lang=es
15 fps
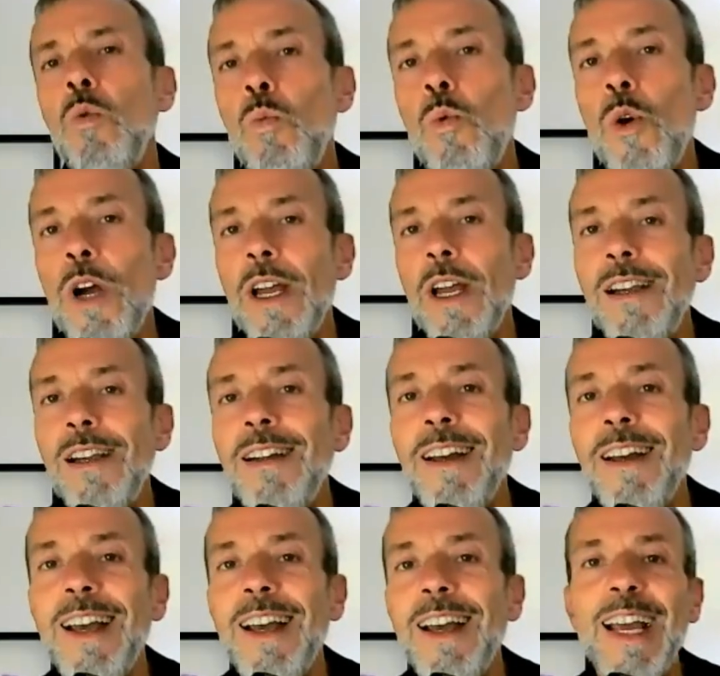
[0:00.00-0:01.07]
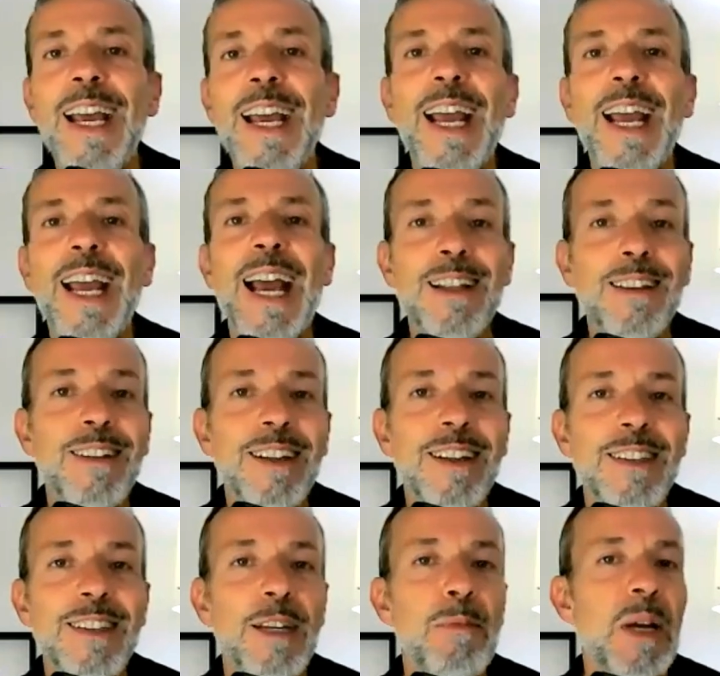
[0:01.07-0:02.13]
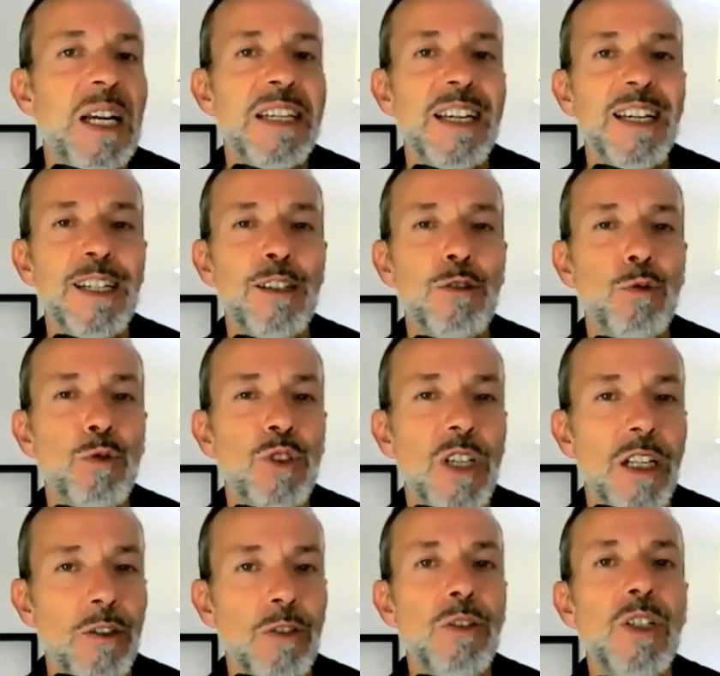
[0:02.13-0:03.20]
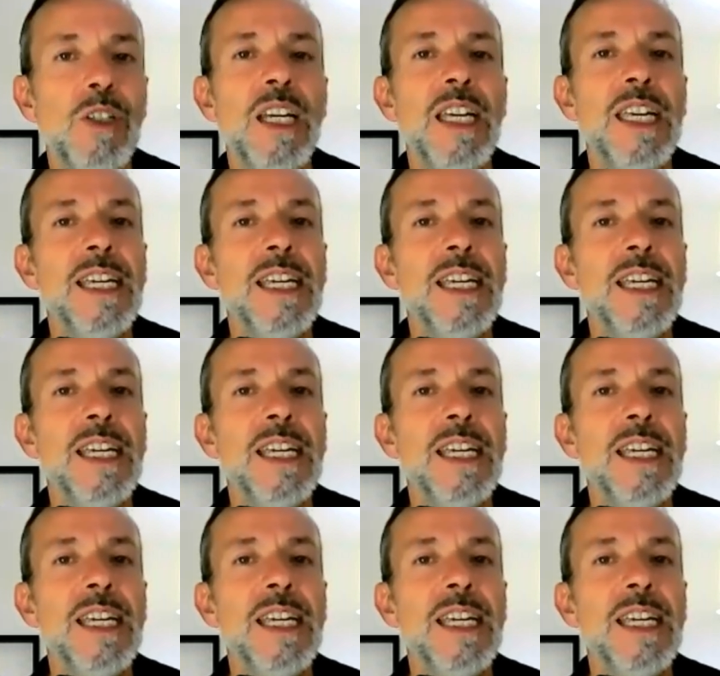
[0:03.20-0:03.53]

un buen eh, aliciente para seguir escuchando